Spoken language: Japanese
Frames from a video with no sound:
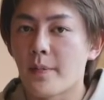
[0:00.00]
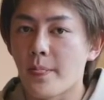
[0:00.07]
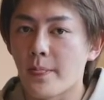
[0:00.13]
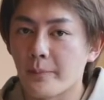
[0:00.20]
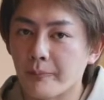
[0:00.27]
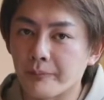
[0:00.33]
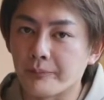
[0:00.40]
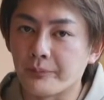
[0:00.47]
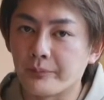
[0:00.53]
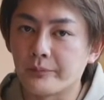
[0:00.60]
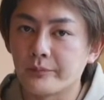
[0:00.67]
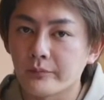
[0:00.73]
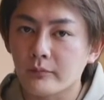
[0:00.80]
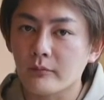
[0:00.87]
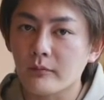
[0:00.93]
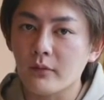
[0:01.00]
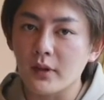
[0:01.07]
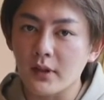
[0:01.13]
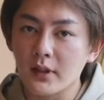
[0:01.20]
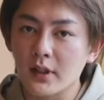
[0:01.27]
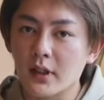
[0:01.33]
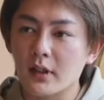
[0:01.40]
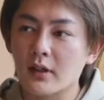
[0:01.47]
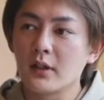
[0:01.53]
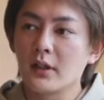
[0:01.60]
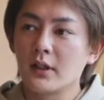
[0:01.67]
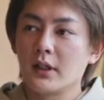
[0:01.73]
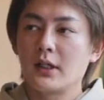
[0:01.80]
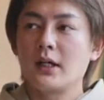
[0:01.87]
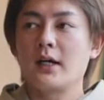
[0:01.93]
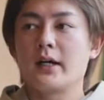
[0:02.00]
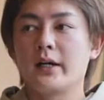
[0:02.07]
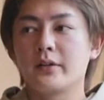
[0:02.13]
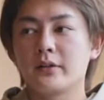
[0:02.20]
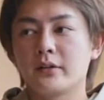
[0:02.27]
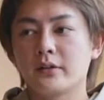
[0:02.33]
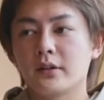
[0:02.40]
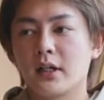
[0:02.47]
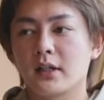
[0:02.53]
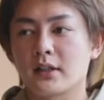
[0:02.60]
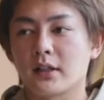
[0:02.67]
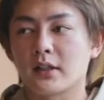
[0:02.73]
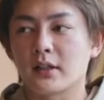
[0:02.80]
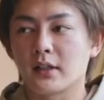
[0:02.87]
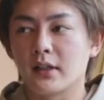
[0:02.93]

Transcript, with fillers: うん、だからああいうなんかあ